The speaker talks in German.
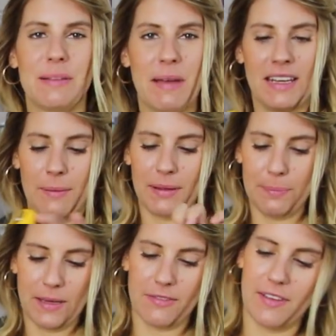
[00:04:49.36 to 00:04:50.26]
oder
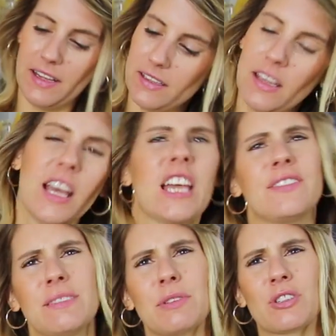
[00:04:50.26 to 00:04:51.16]
Limettenabrieb nicht fehlen.
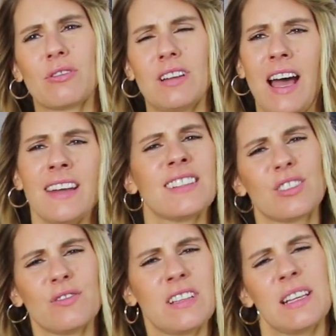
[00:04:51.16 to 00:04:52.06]
Ich finde, mit Schokolade
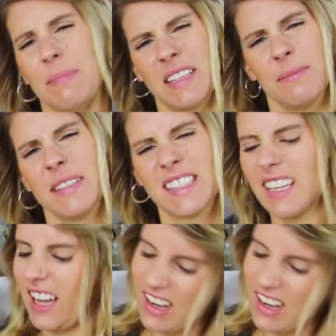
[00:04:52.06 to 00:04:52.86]
ist irgendwie Limette ein bisschen